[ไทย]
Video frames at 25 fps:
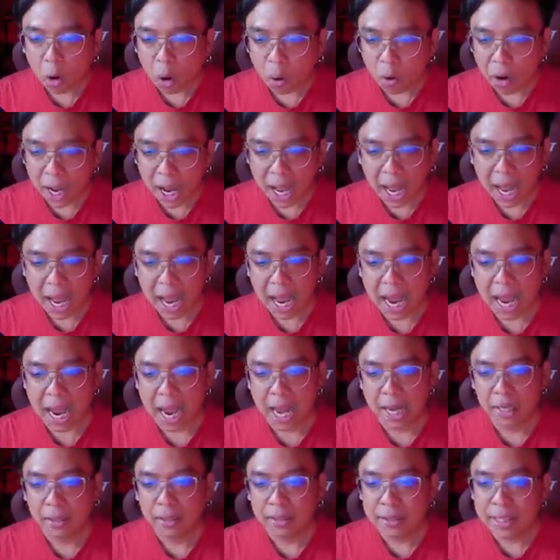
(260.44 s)
ของข้า
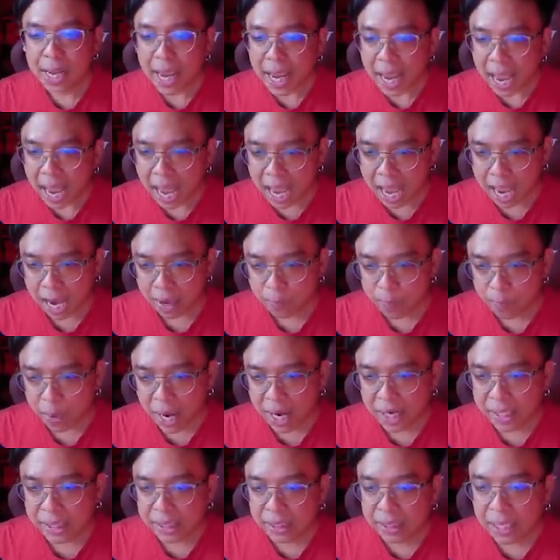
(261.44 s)
ได้หายไป
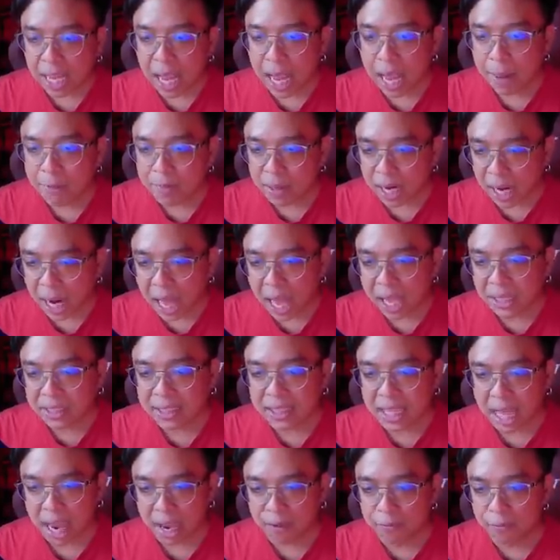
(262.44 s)
ท่ามกลาง
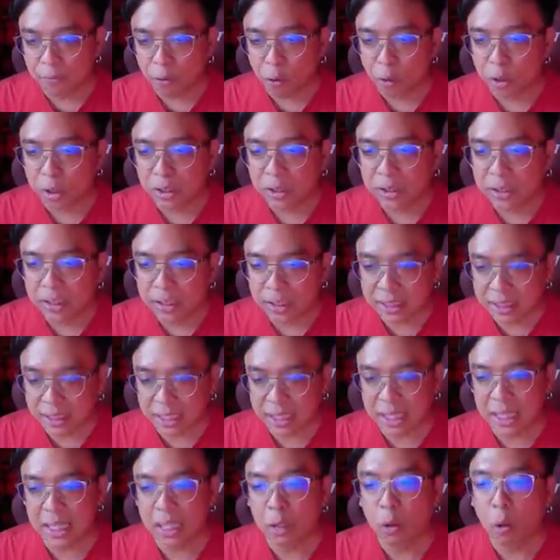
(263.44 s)
สายฝน
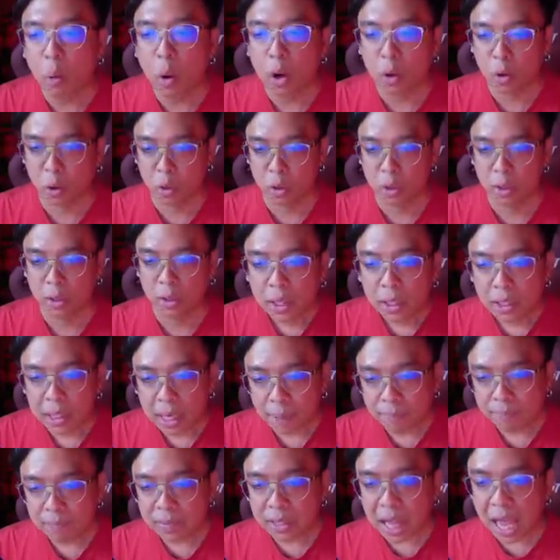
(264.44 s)
ที่ล่วงหล่น
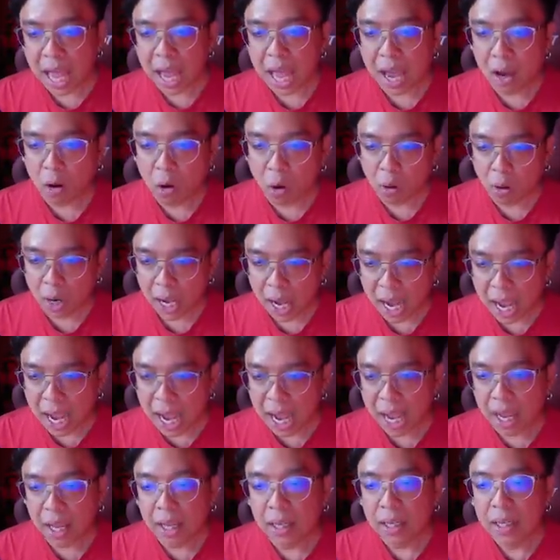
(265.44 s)
น้ำตาของข้า
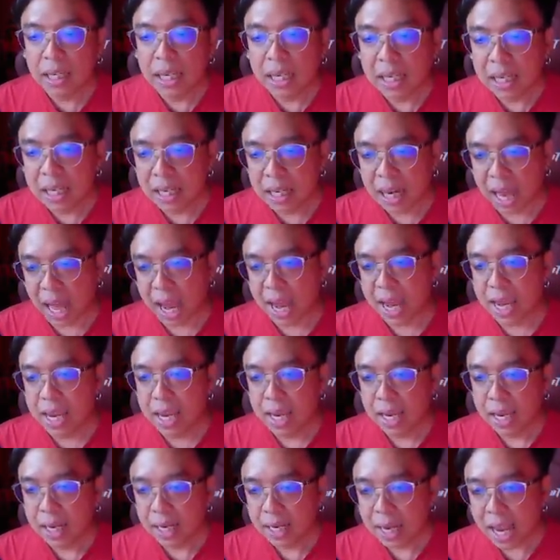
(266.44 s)
ลินไหล
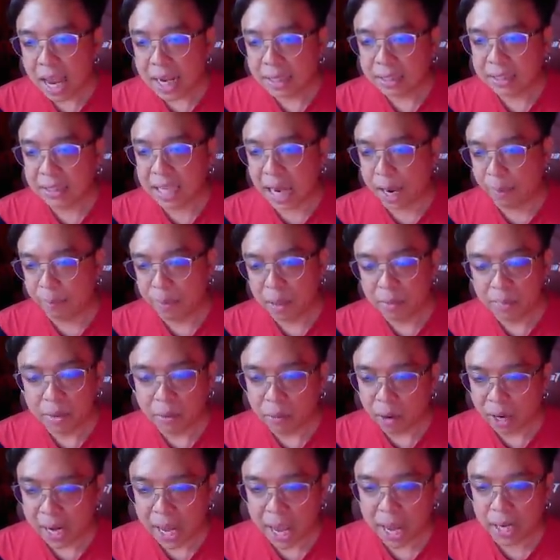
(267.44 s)
และจะไม่มี
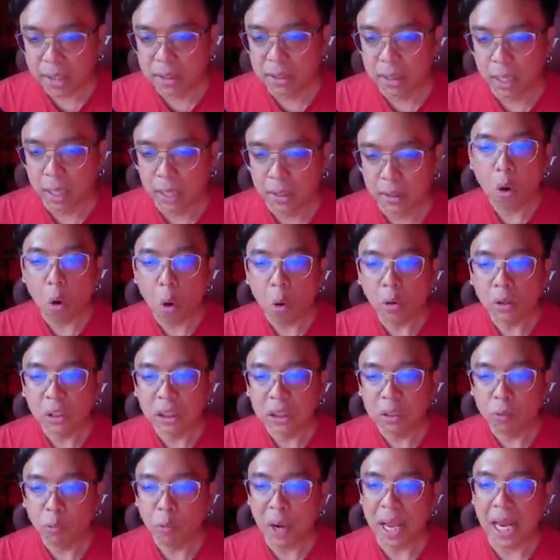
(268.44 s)
วันแห้งเหือด คง
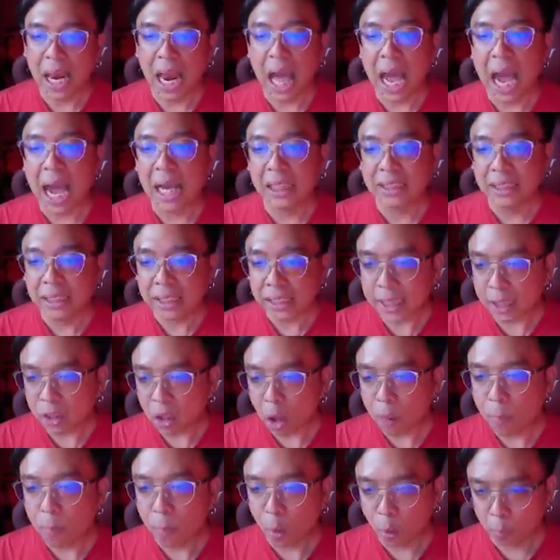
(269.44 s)
ถึงเวลาที่จะ
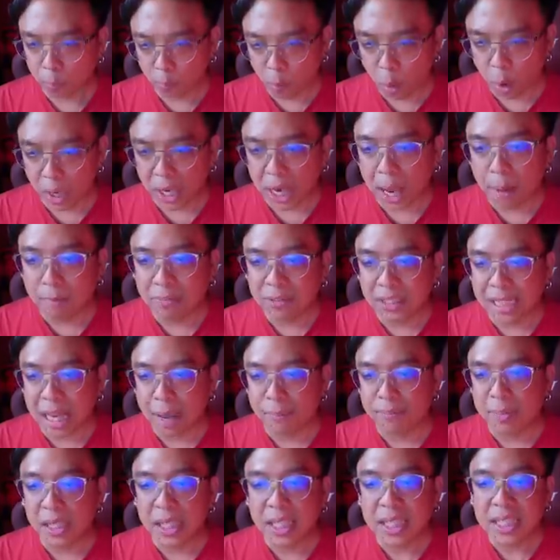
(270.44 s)
ต้องปลดปล่อยคำสา
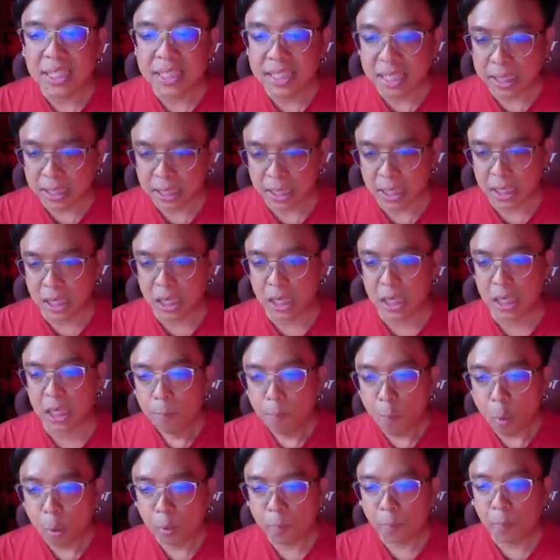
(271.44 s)
บนี้เสียที
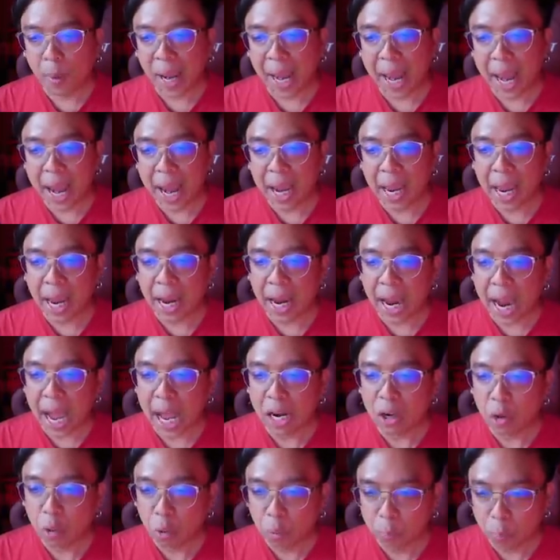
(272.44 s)
บทเพลงแห่งกา
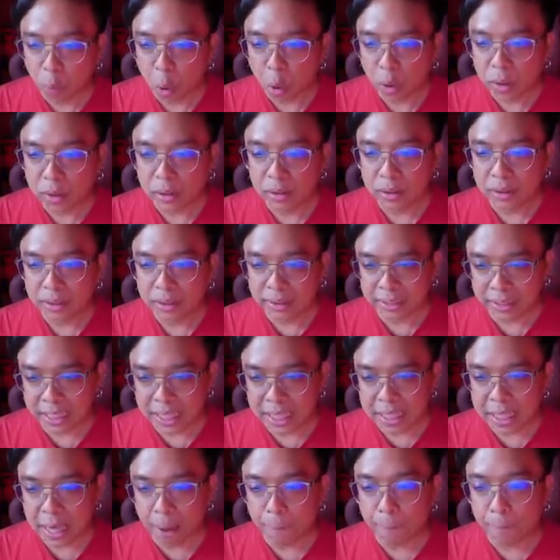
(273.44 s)
รหลุดพ้น
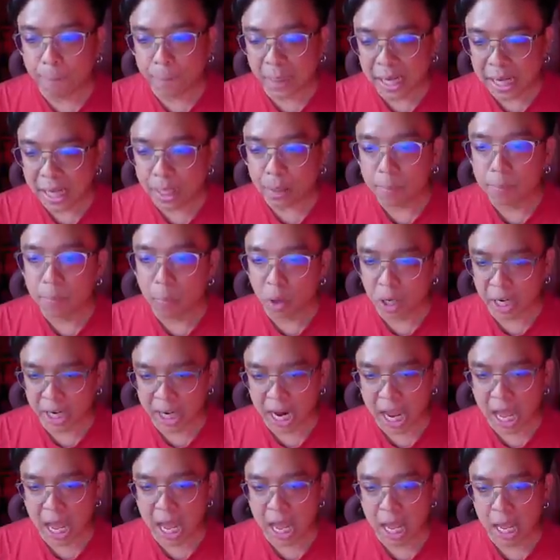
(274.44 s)
ที่จะพลิกมร
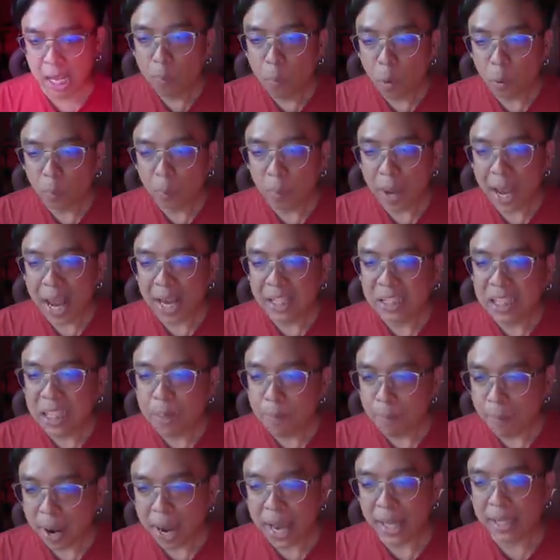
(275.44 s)
ณาบทเพลง
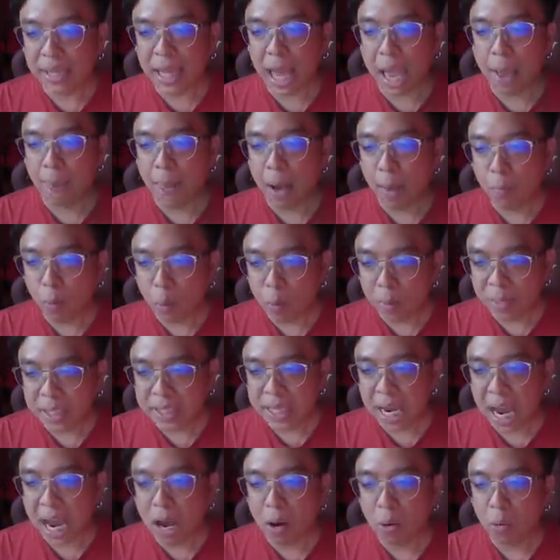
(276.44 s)
ที่แม้แต่พระผู้เป็น
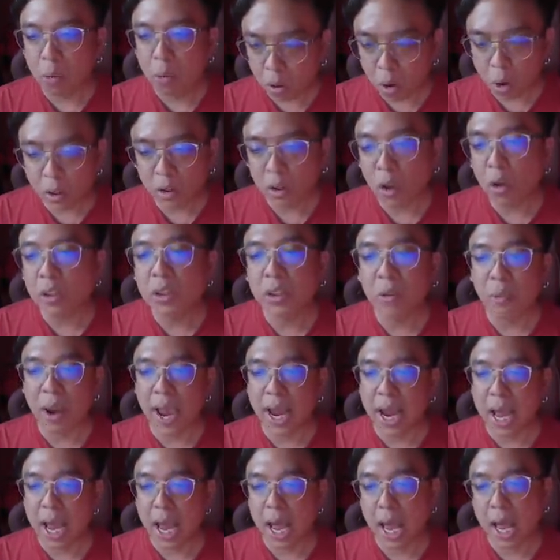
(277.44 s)
เจ้าก็ต้องแสว
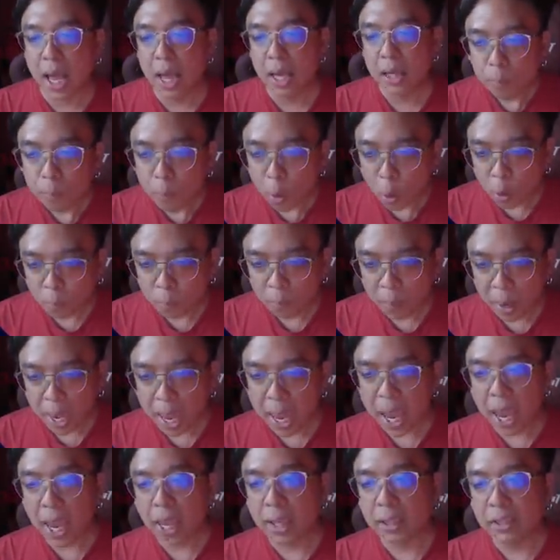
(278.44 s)
งหา บทเพล
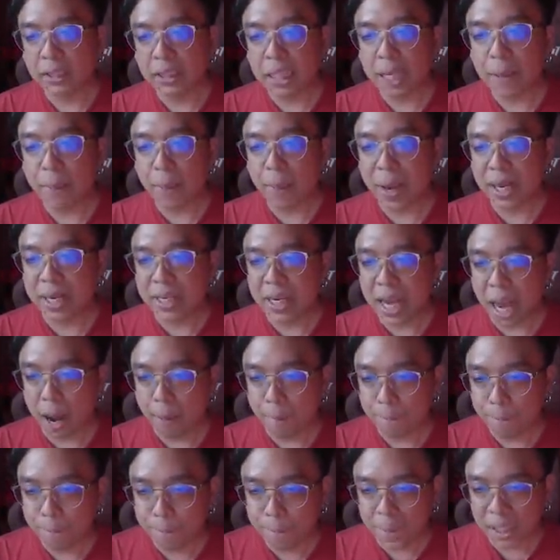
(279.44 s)
งที่เป็นดั่ง
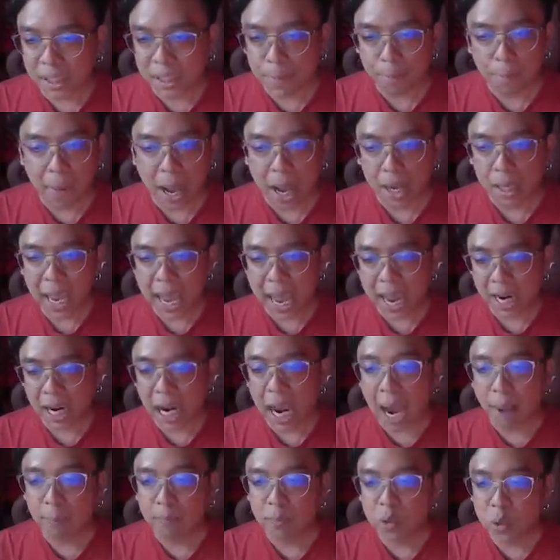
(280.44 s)
ปฏิปักษ์แห่ง
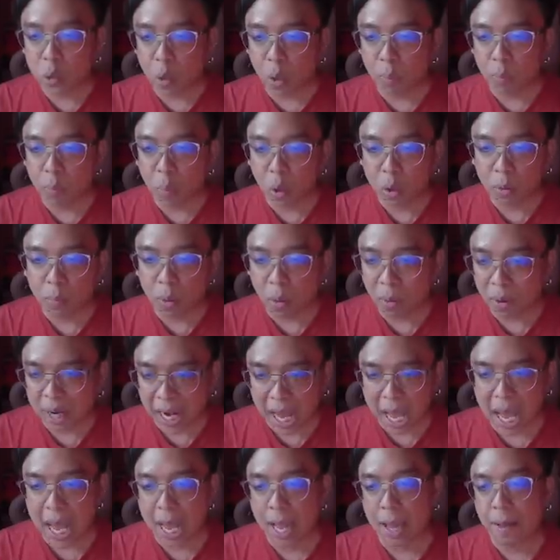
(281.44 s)
คำสวดมนต์ภาว
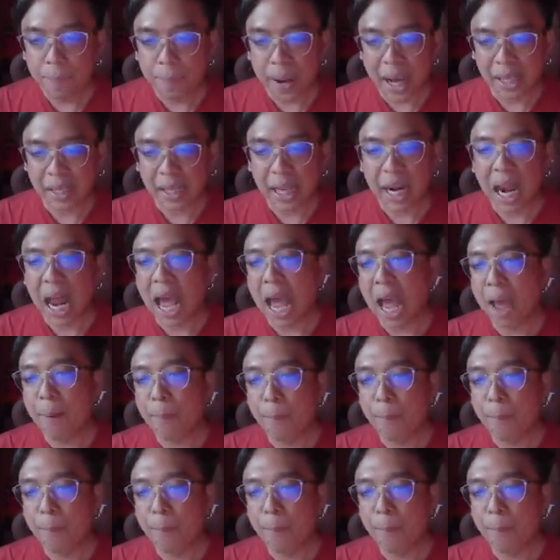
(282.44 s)
นาปรารถนา